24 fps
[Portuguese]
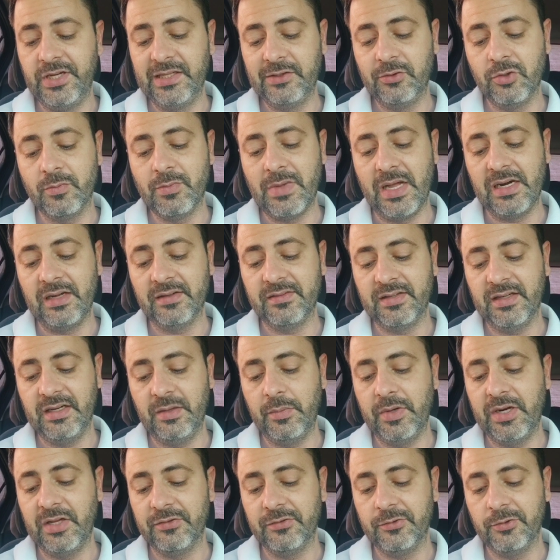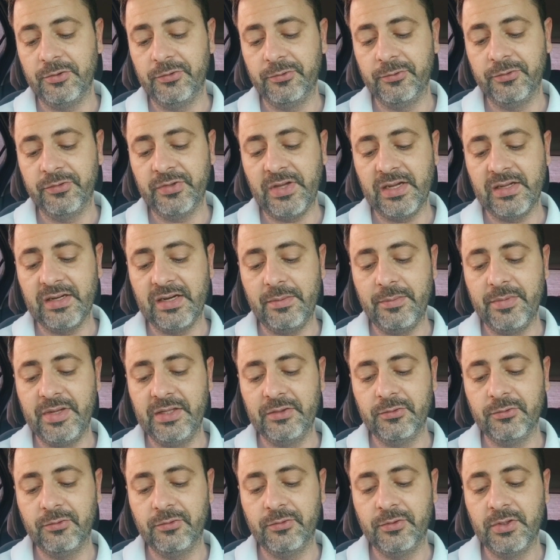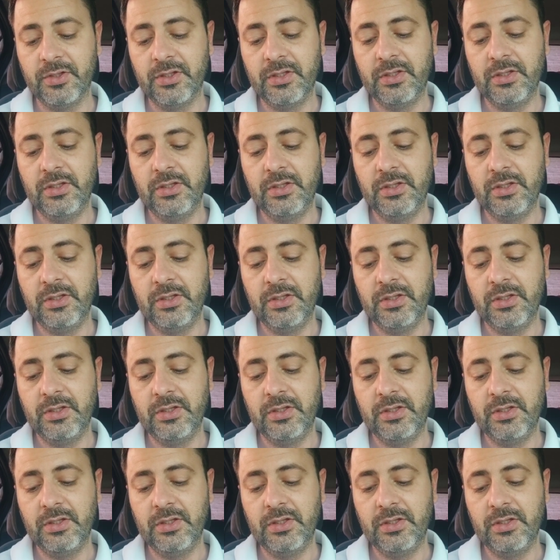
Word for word: retomar as celebrações dos sacramentos,